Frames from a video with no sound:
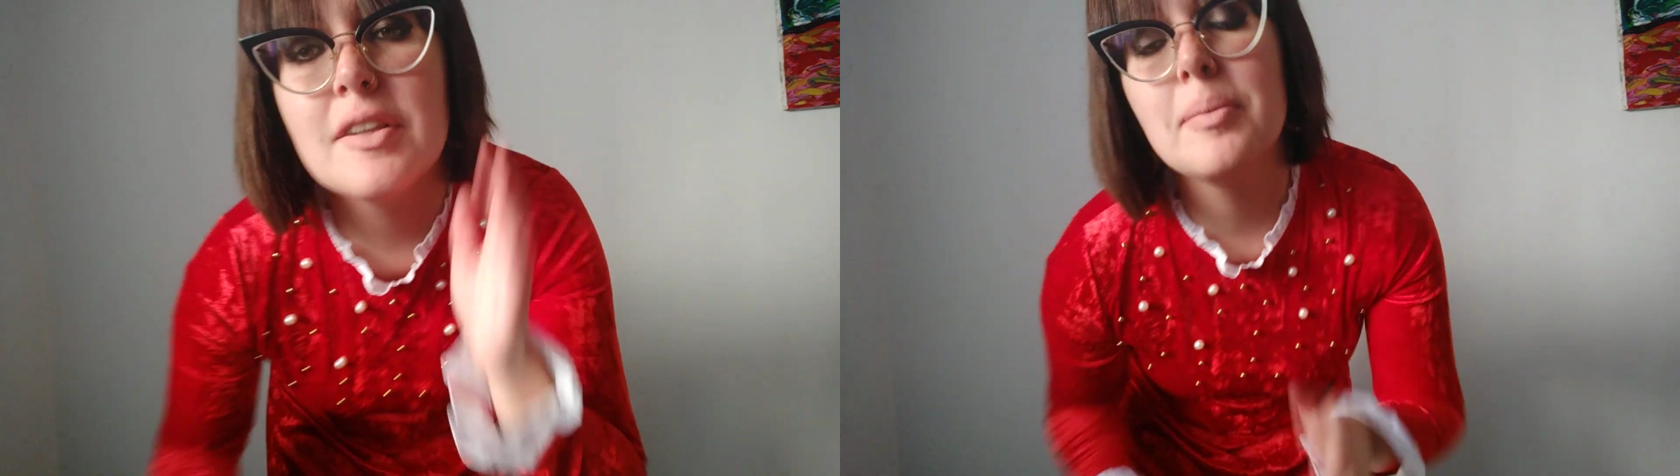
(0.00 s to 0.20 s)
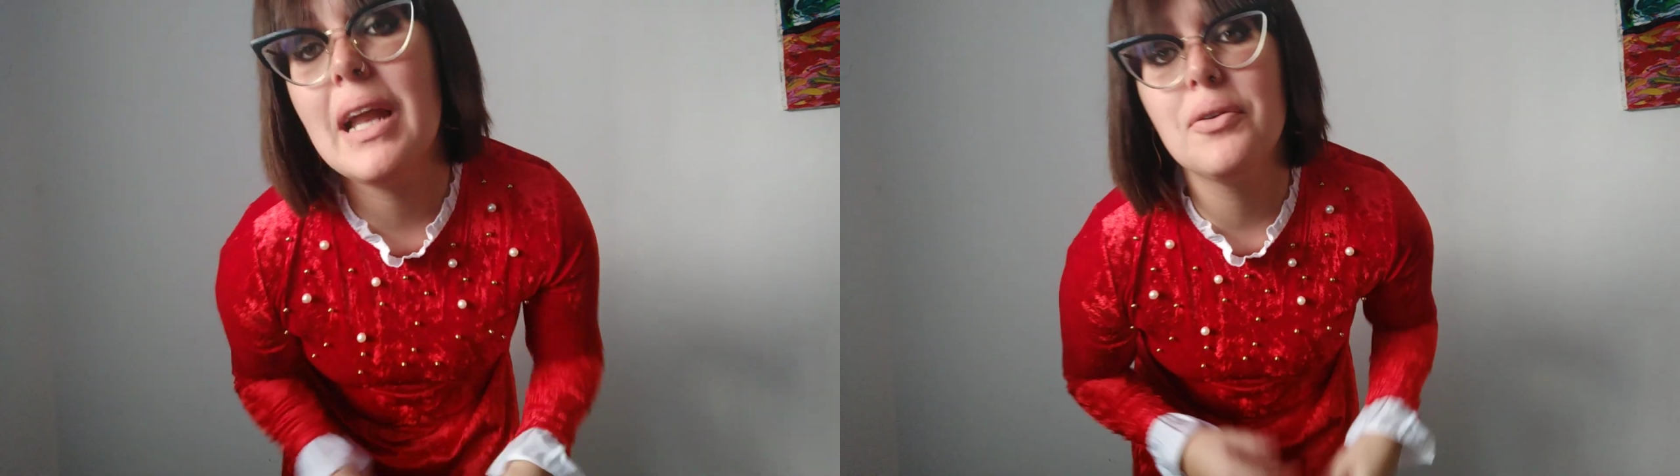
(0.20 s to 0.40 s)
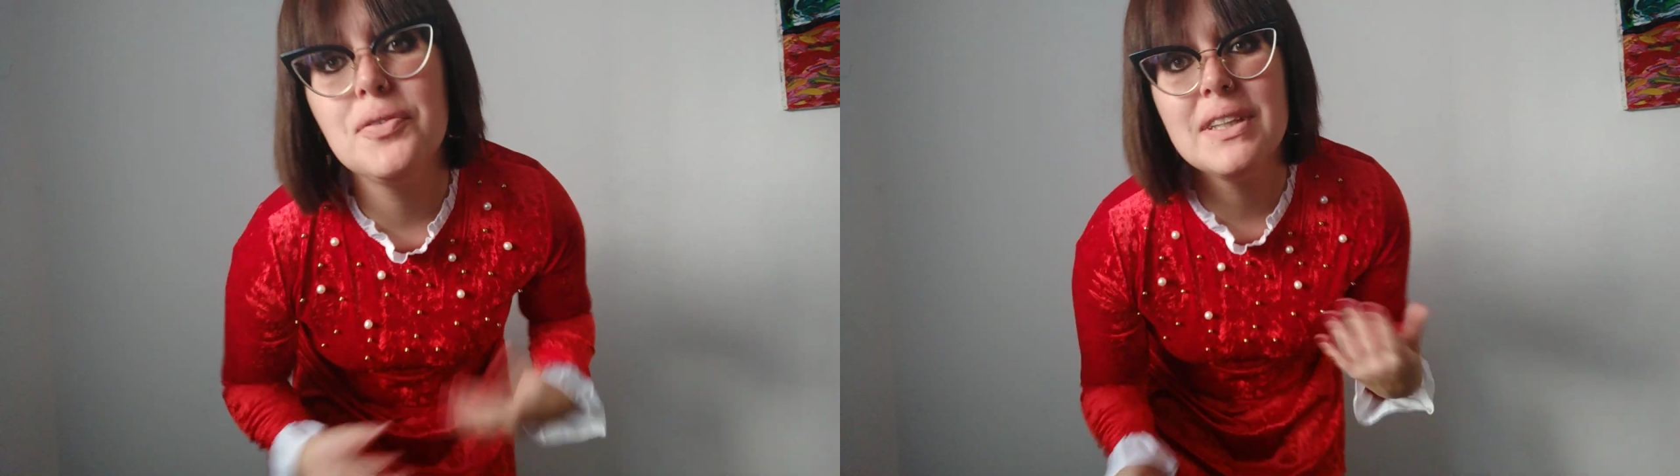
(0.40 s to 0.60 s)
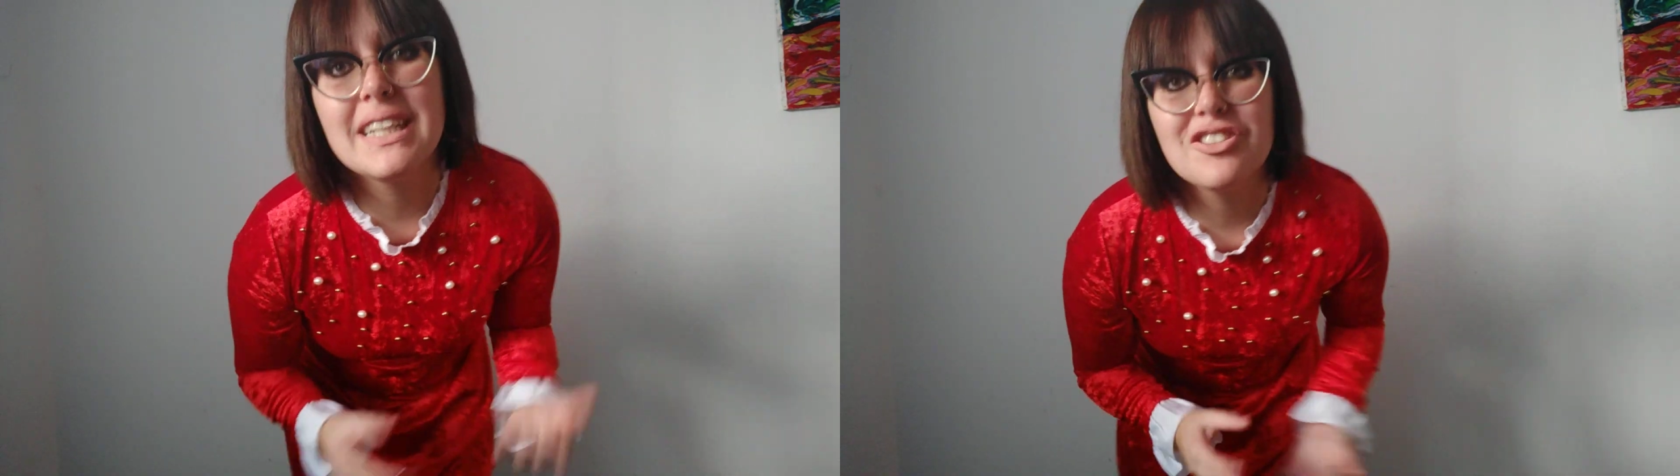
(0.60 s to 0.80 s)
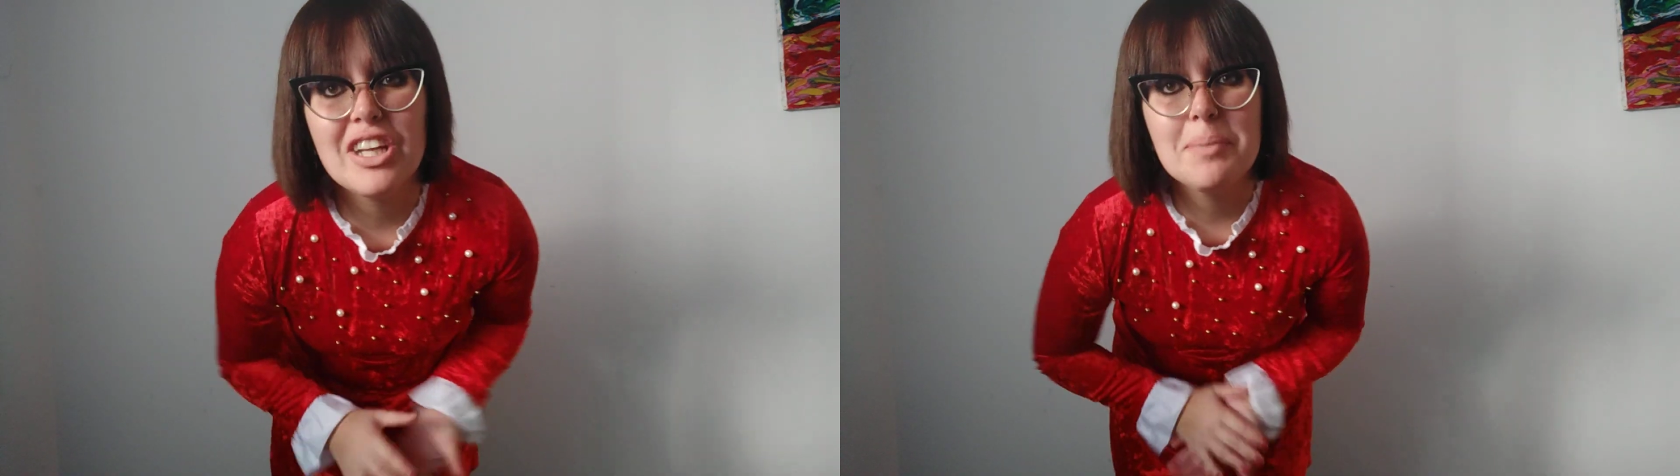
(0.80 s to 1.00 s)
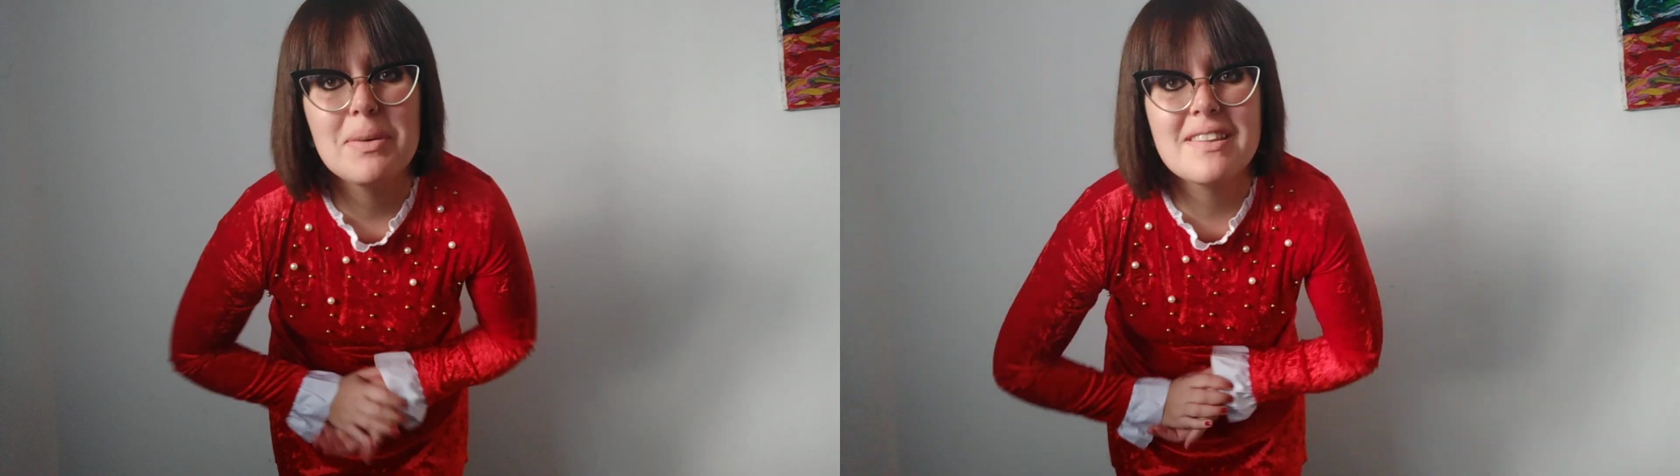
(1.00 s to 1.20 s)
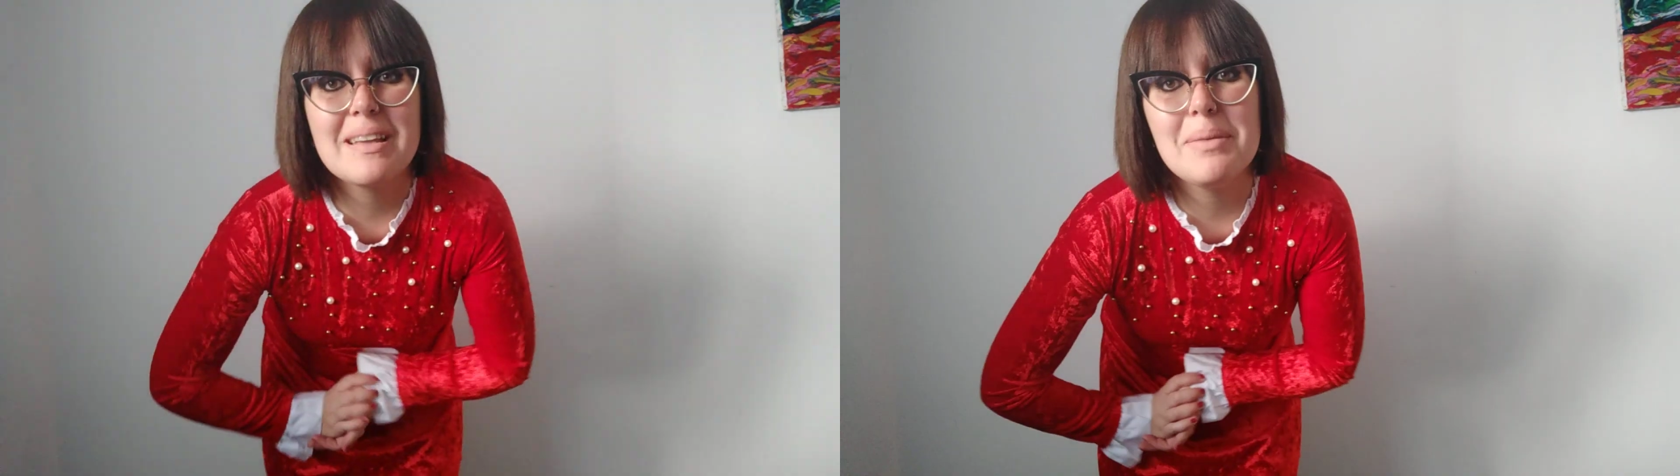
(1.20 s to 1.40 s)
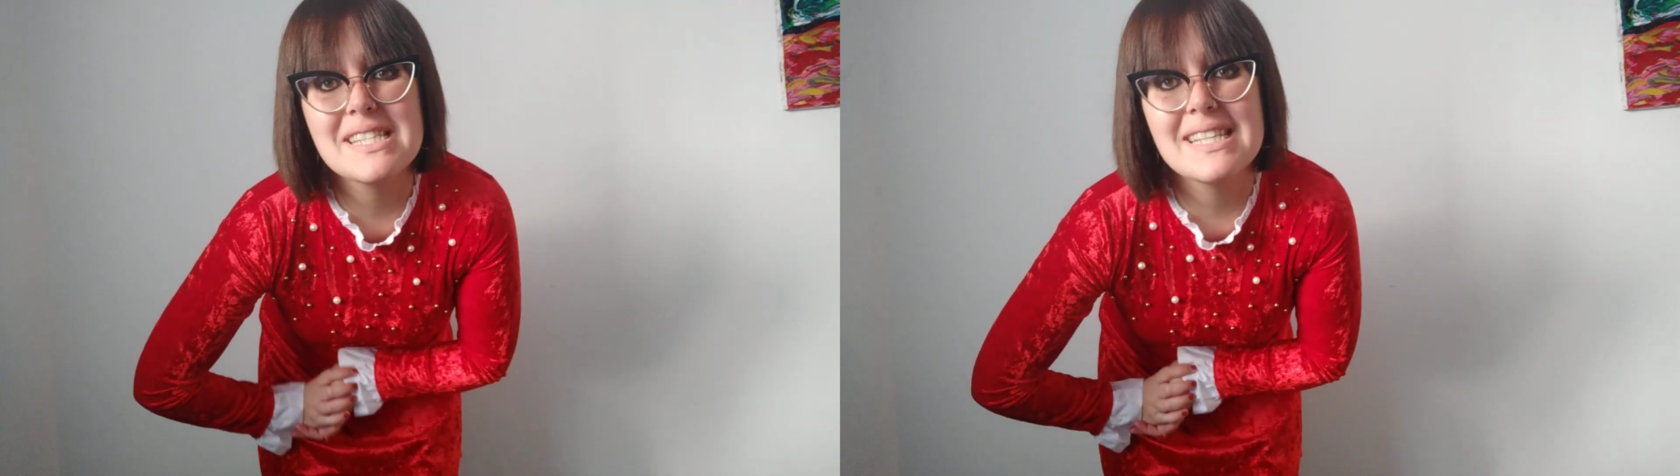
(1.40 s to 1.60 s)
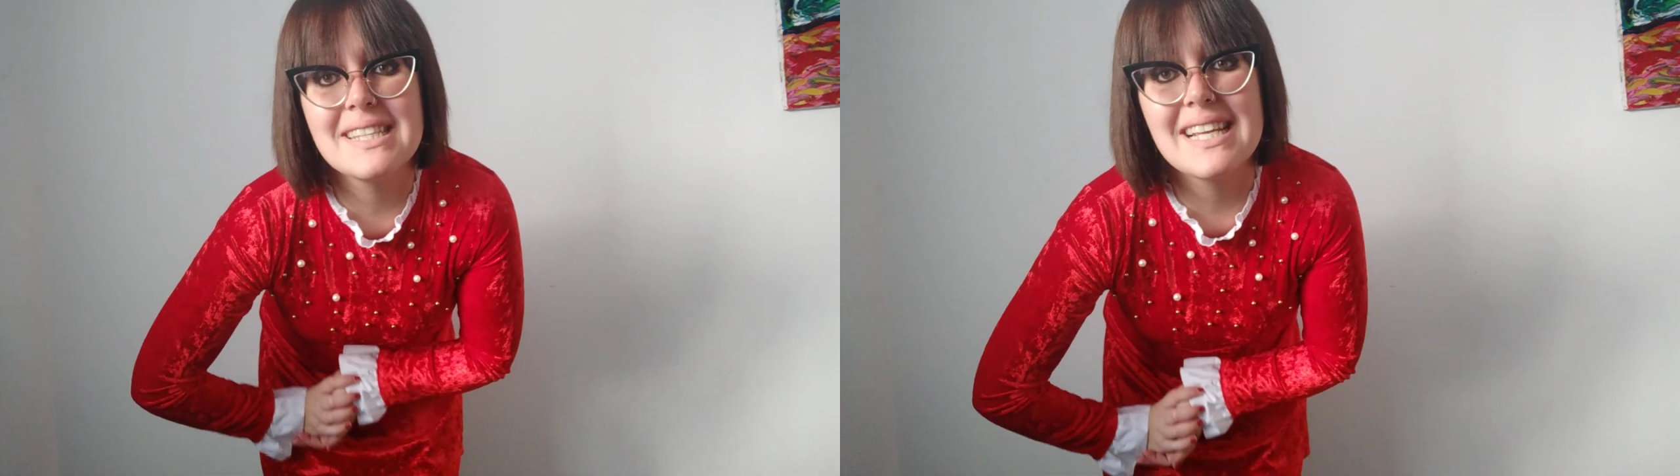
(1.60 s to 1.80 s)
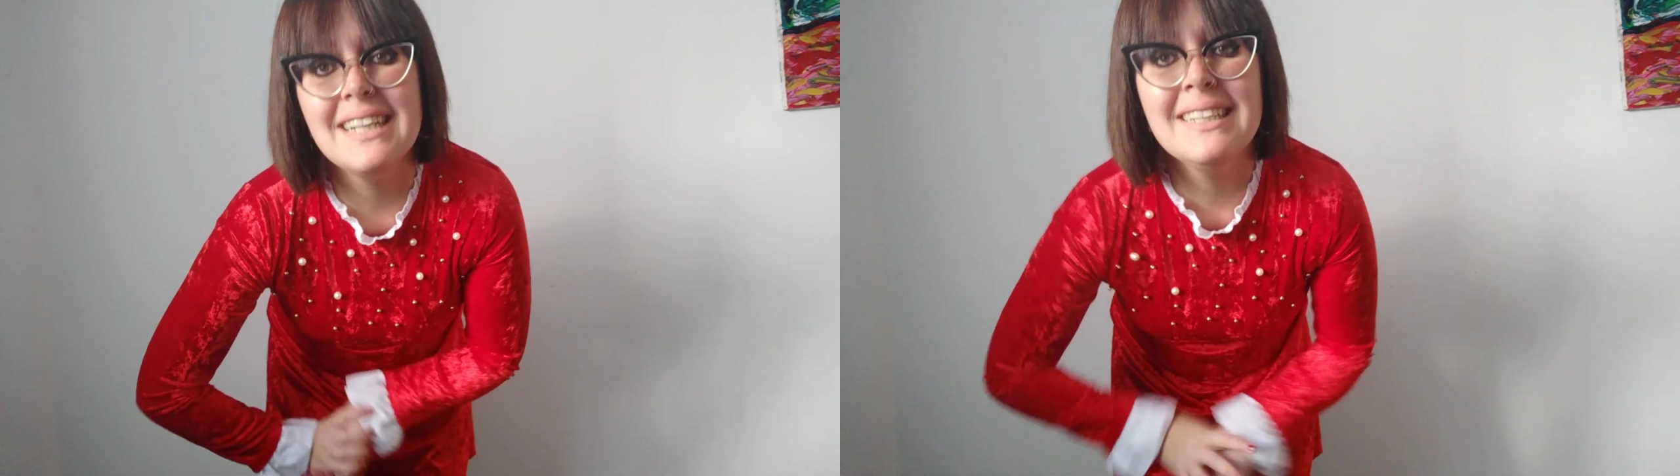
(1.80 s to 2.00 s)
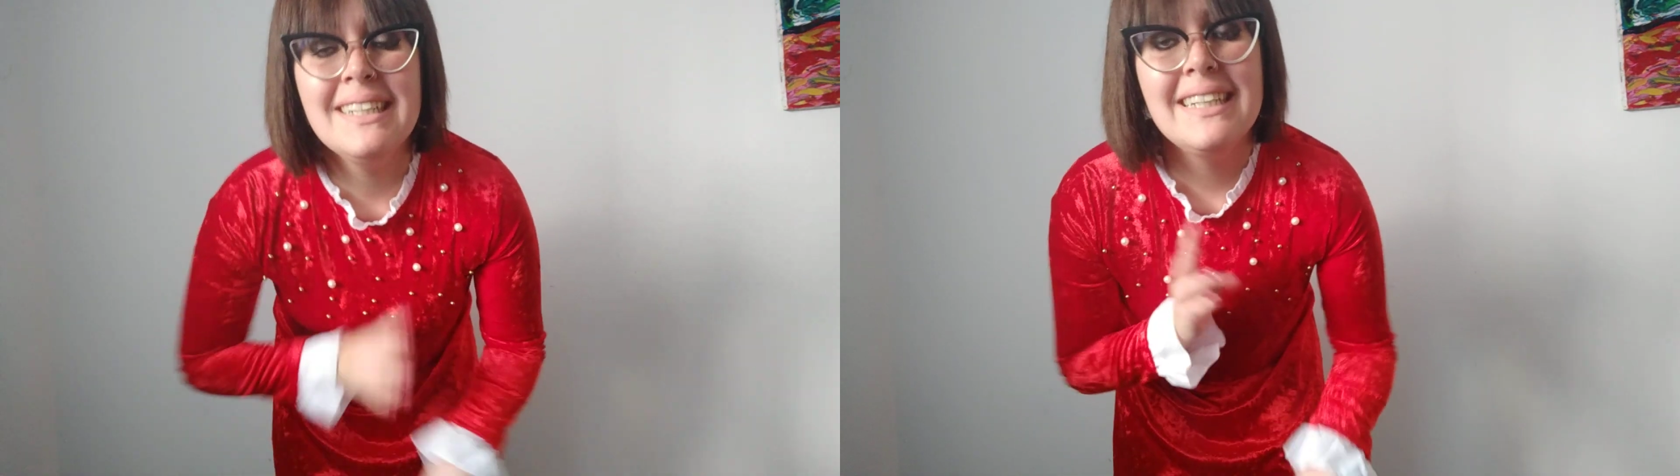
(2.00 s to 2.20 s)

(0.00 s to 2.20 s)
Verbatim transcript: siccome l'outfit era già di per sé abbastanza